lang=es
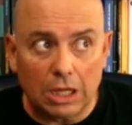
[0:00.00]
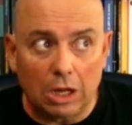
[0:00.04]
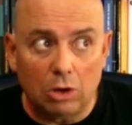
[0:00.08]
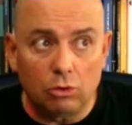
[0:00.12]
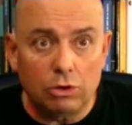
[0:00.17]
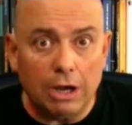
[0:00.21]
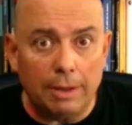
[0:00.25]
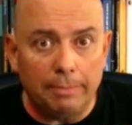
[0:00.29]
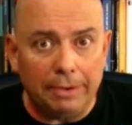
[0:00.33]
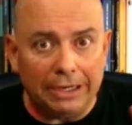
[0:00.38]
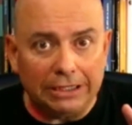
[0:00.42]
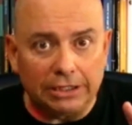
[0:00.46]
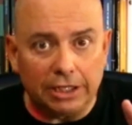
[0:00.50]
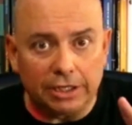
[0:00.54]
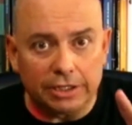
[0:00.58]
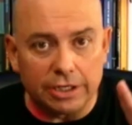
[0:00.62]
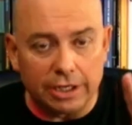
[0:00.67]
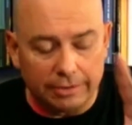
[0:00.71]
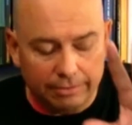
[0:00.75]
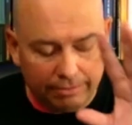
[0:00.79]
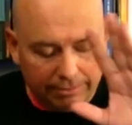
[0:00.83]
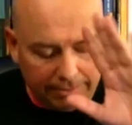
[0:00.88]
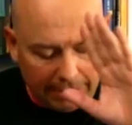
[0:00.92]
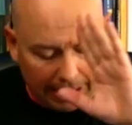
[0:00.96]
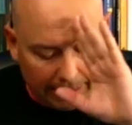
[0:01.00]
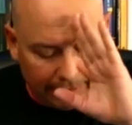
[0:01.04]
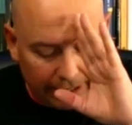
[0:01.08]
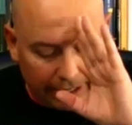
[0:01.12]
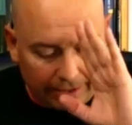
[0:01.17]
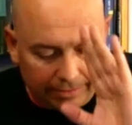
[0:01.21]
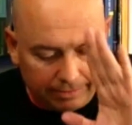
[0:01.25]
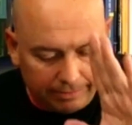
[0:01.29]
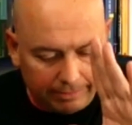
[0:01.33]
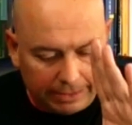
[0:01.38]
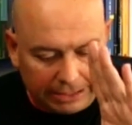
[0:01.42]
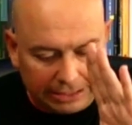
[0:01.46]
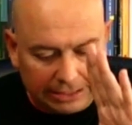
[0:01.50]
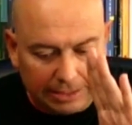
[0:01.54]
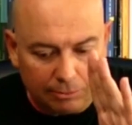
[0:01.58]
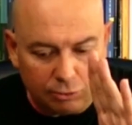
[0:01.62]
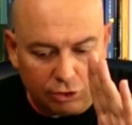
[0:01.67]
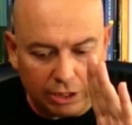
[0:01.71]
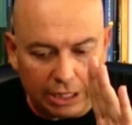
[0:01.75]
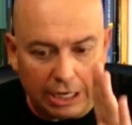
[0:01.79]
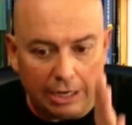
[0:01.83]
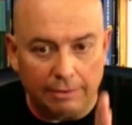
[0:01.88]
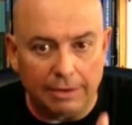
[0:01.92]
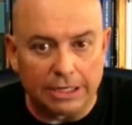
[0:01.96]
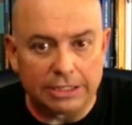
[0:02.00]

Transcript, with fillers: Una parte sí. A ver, partamos de la